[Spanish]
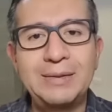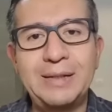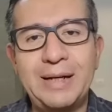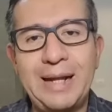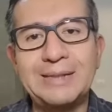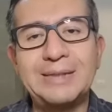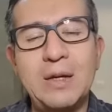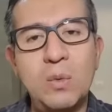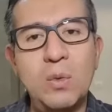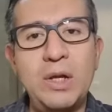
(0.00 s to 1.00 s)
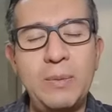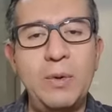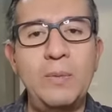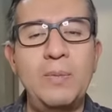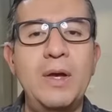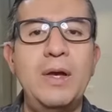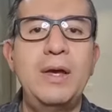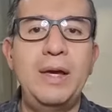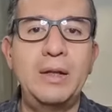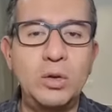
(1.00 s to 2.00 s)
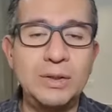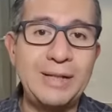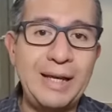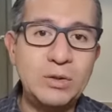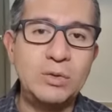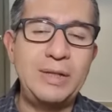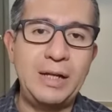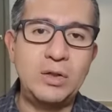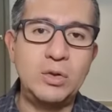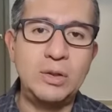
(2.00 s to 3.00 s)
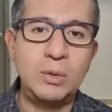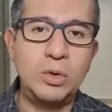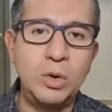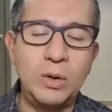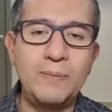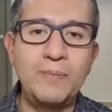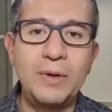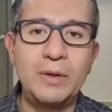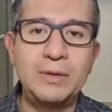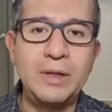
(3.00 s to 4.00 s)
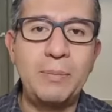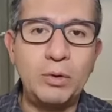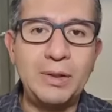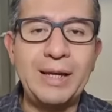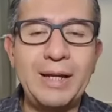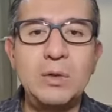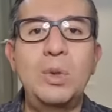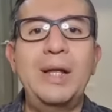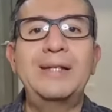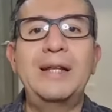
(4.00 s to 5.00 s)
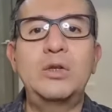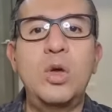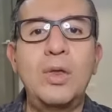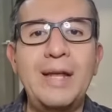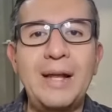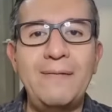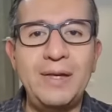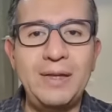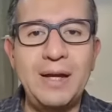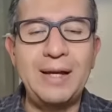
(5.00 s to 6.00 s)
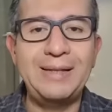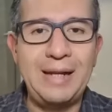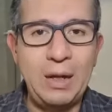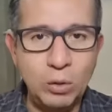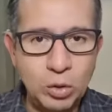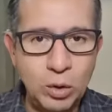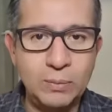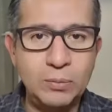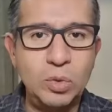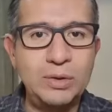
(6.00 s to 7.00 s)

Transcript: Si creaste un libro, entonces esos derechos de autor se protegen durante toda la vida del autor.